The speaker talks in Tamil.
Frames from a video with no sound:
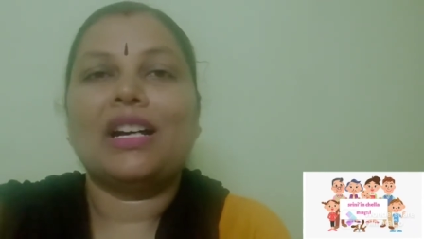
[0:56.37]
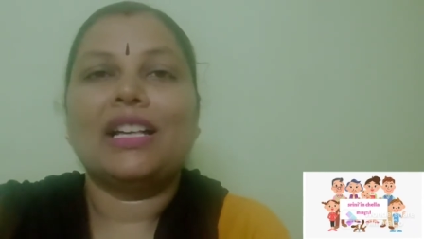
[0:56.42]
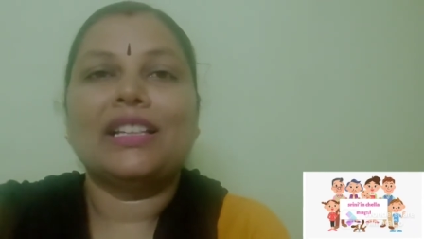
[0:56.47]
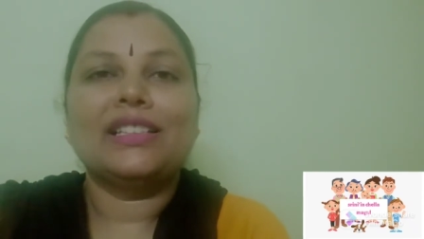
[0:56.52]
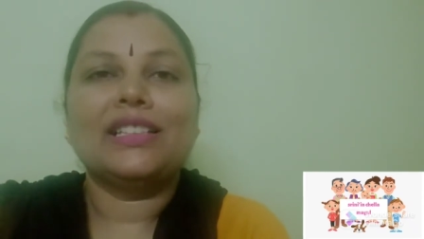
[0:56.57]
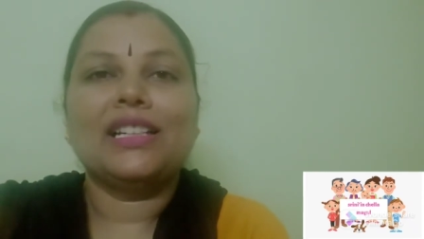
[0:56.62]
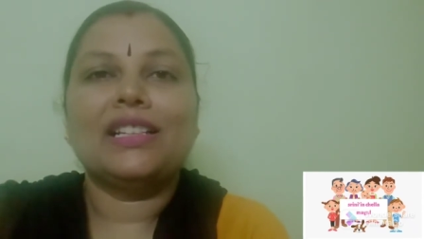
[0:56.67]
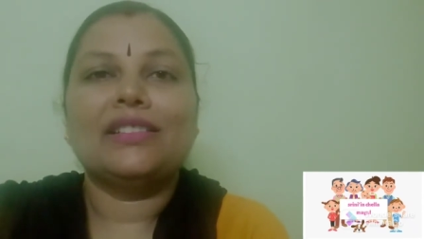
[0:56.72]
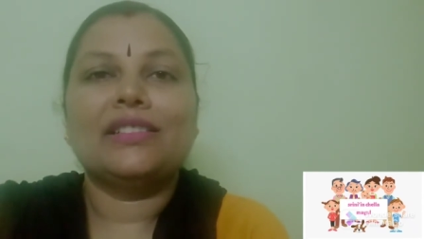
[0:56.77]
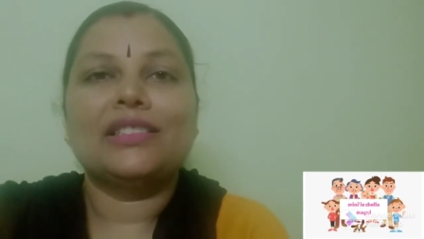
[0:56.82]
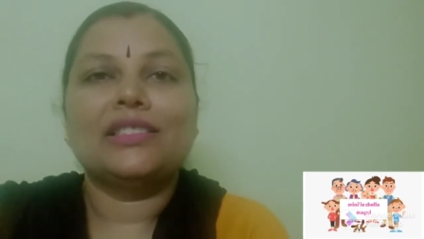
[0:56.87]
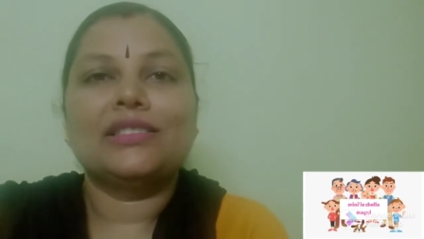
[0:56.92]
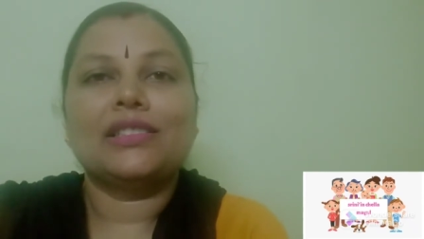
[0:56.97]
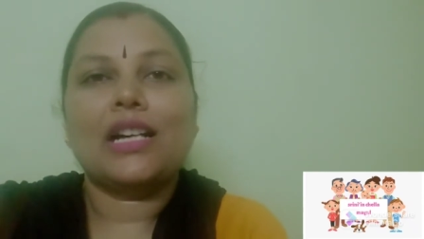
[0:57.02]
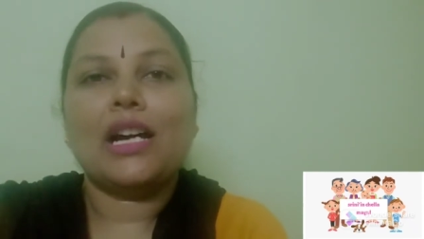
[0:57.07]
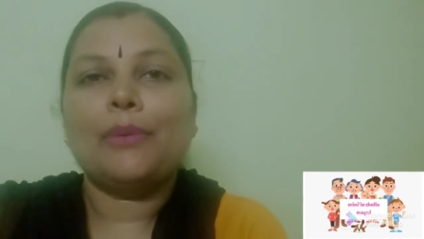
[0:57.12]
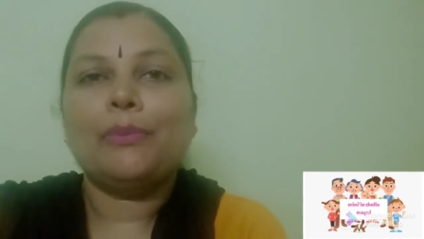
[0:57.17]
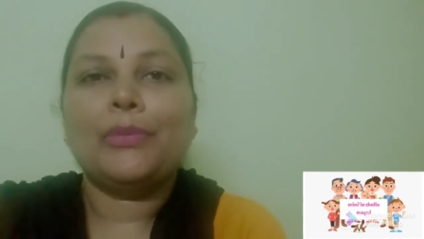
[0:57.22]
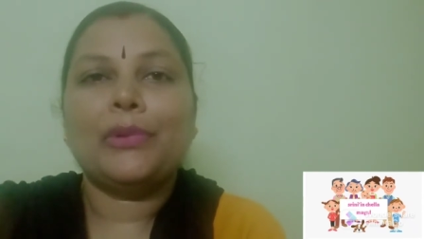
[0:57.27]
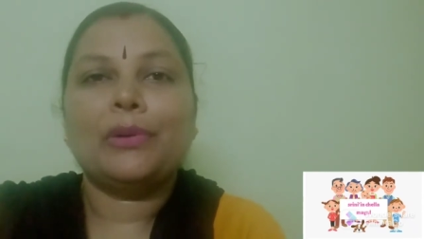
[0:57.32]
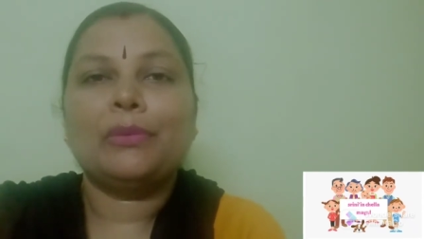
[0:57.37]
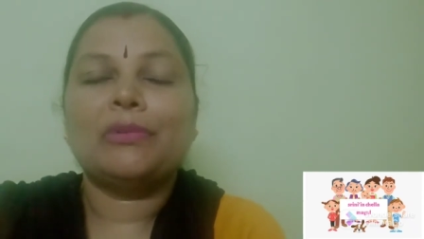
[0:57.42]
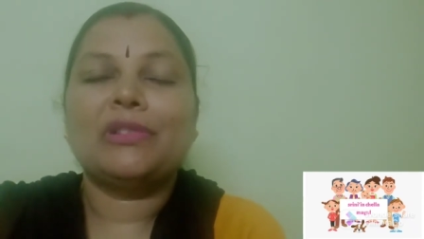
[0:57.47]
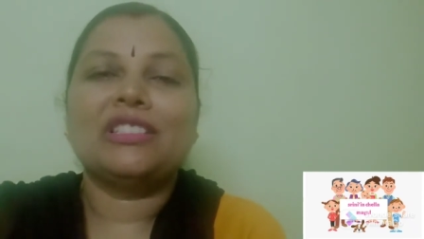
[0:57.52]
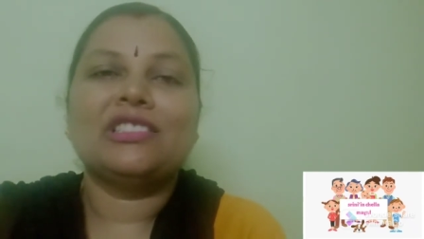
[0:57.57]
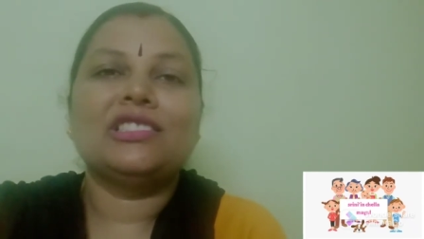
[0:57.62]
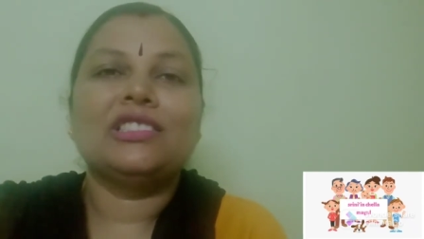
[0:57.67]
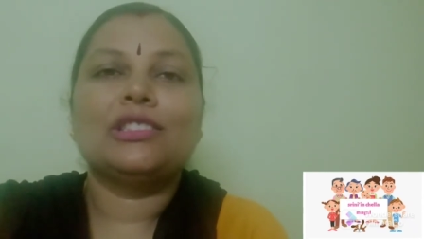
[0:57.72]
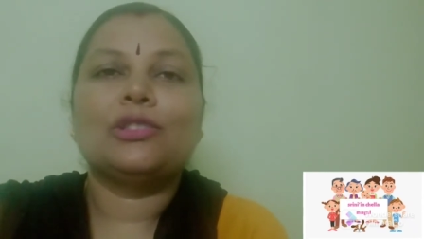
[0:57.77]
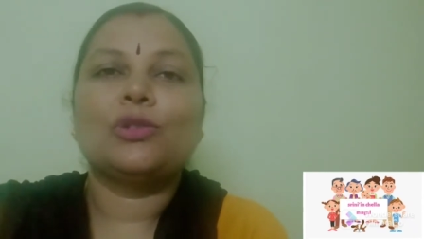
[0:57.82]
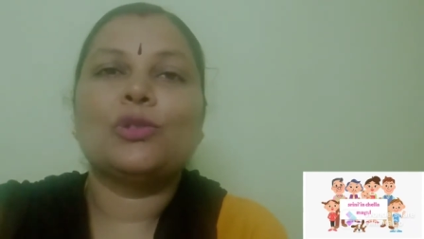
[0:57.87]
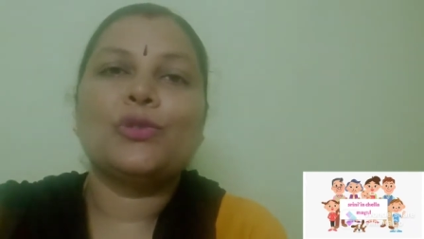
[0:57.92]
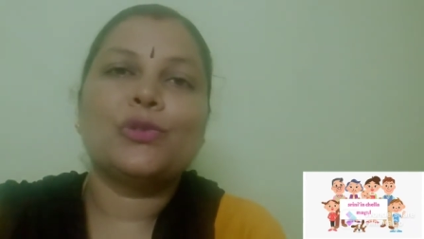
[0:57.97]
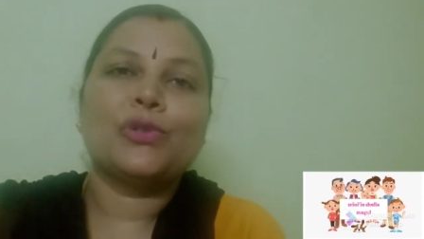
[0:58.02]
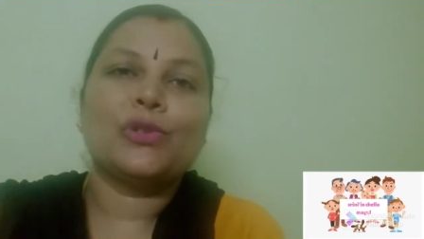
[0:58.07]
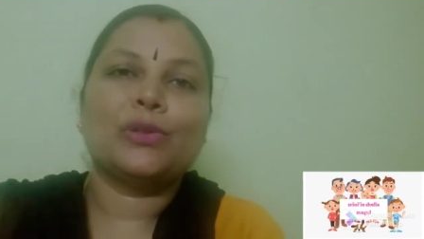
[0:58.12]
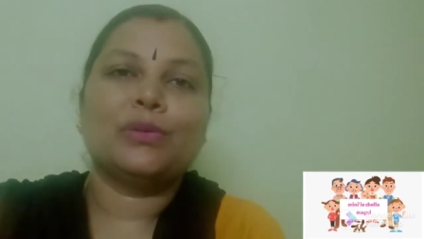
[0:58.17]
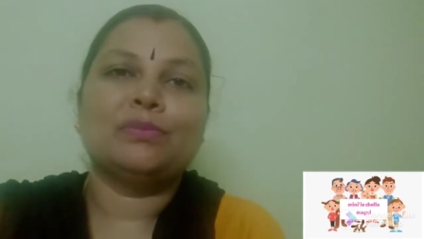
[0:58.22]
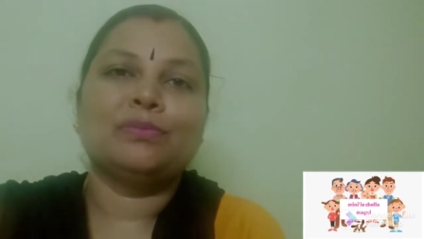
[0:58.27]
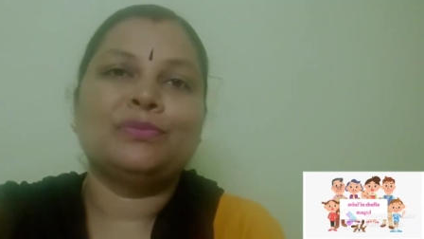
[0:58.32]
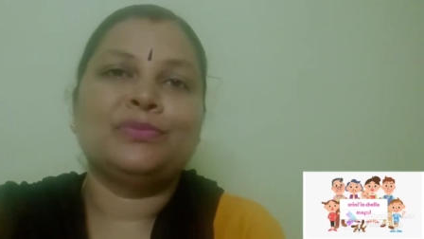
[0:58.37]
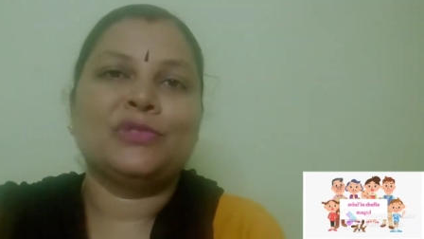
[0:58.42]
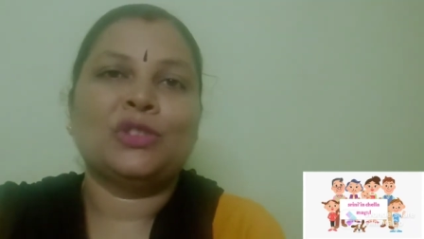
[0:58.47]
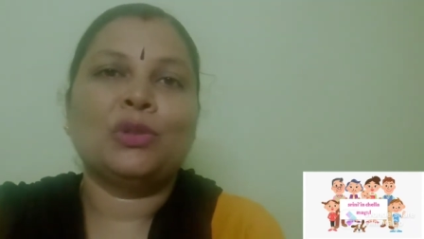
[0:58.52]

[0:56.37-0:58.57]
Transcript: அதில் அப்புறம் வந்து கொஞ்சம்